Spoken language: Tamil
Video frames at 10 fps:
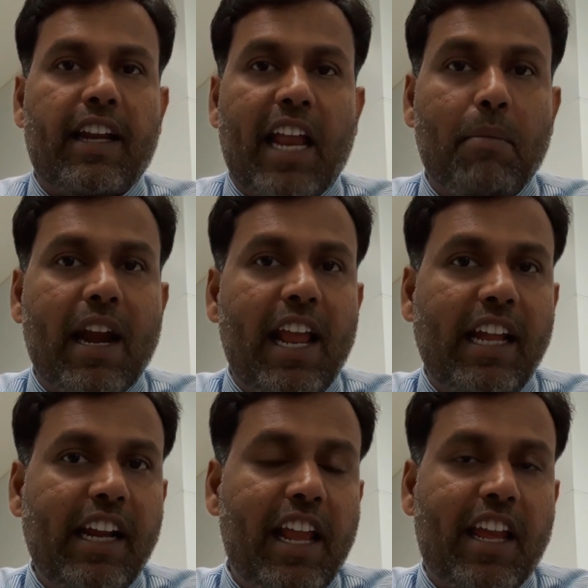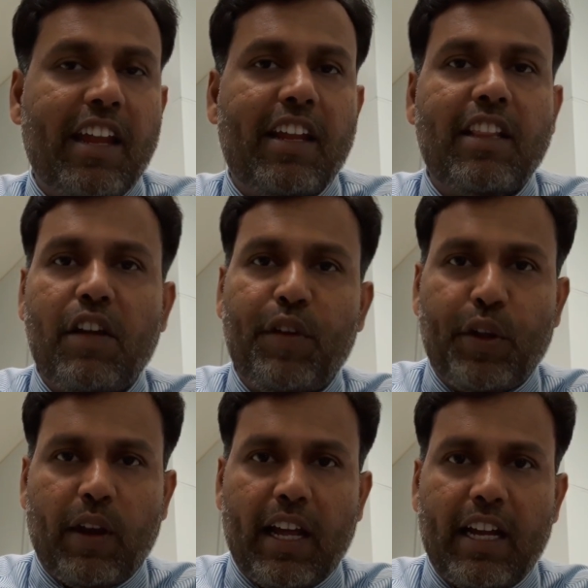நண்பர்களே இன்றைக்கி இந்த
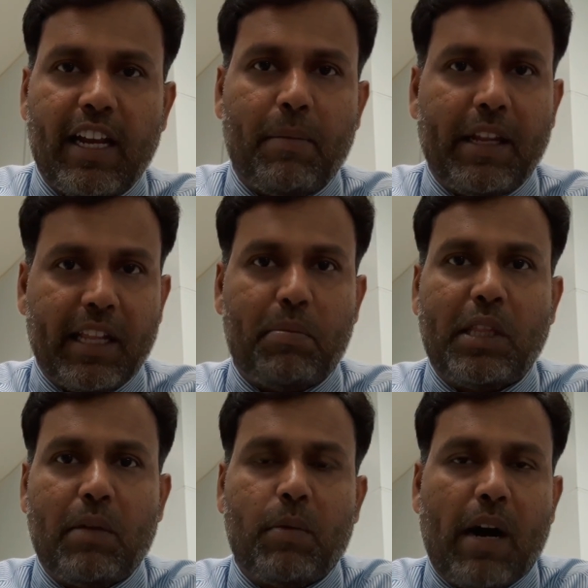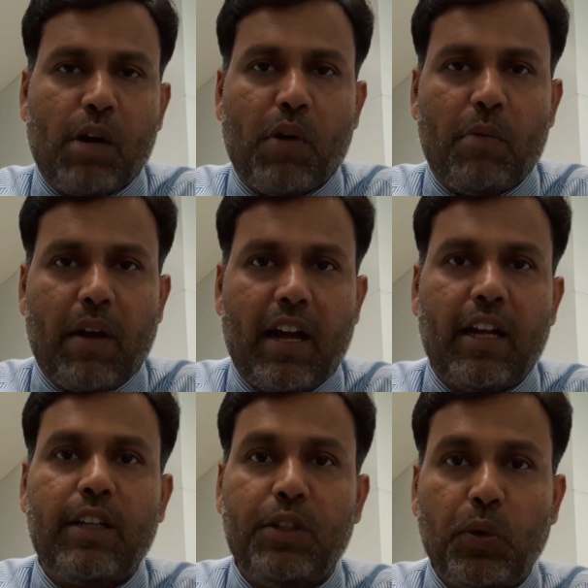வீடியோவில் நம்ம எதை பற்றி நம்ம பார்க்க போகிறோம்னா
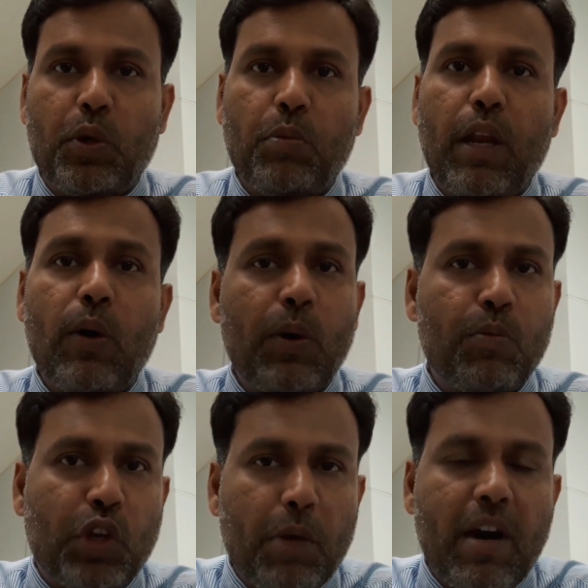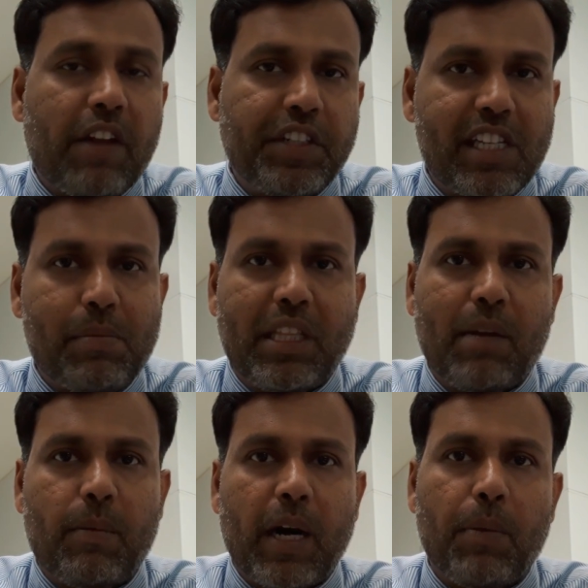யூடியூப்பில் ஒரு முக்கியமான விஷயத்தை பற்றி
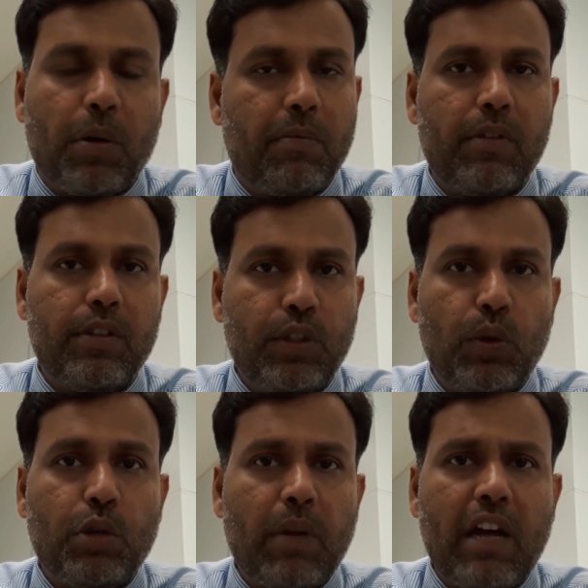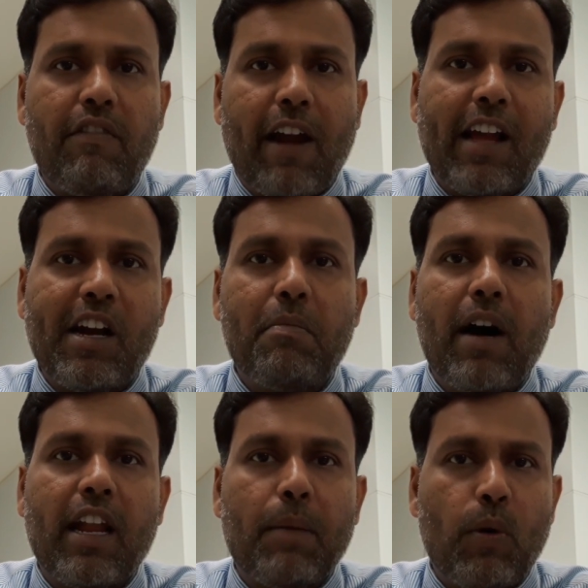நம்ம பார்க்க போகிறோம் யூடியூப்பில்
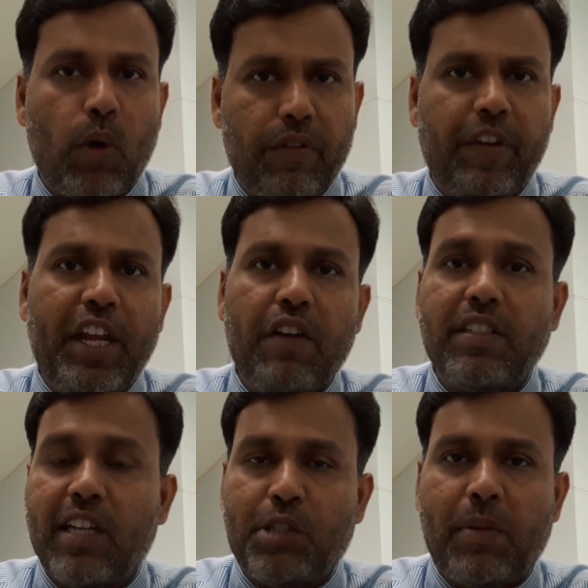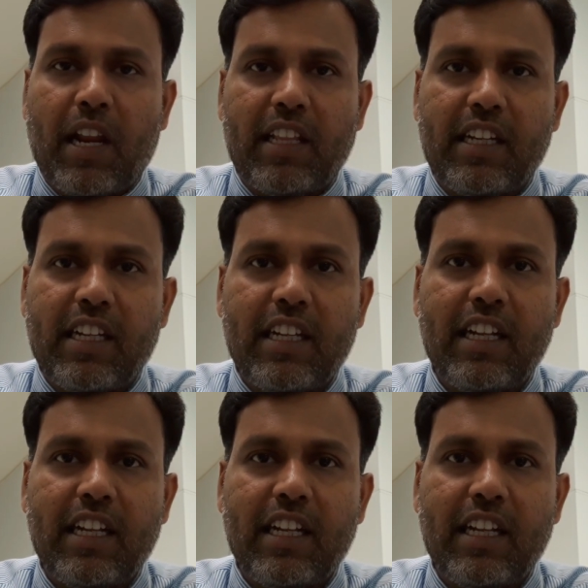வழக்கமாக நம்ம ஒரு வீடியோவை சர்ச் பண்ணுறதுக்கு